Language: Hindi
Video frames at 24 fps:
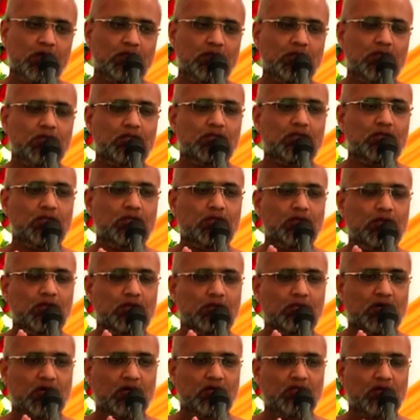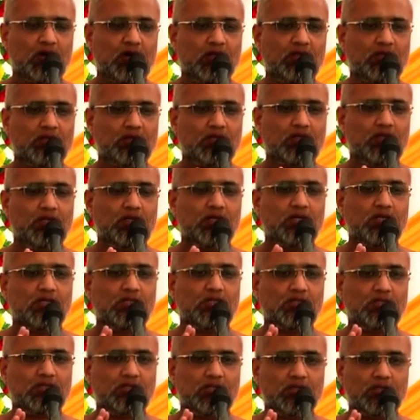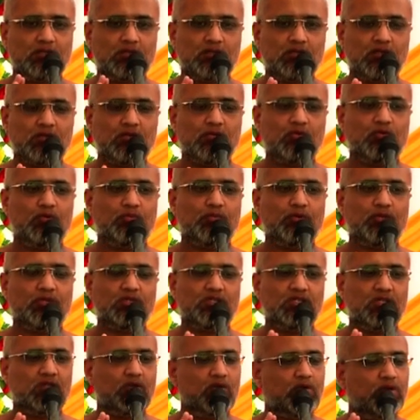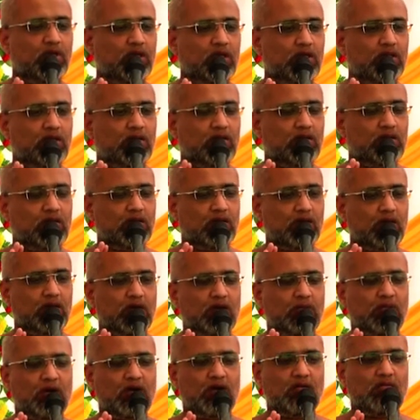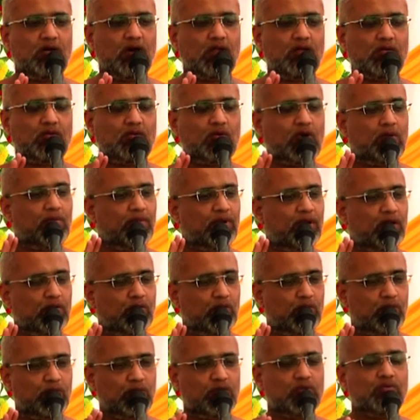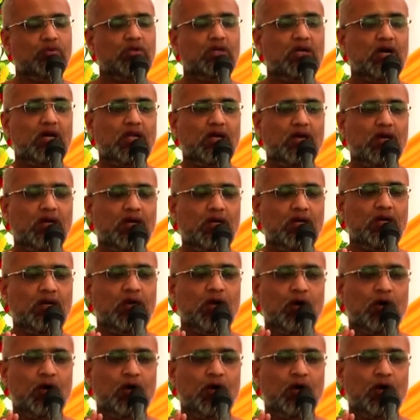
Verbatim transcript: तीर्थंकर भगवान के शिष्य रूप जिन्होंने तीर्थंकर भगवान को अपना गुरु स्वीकारा है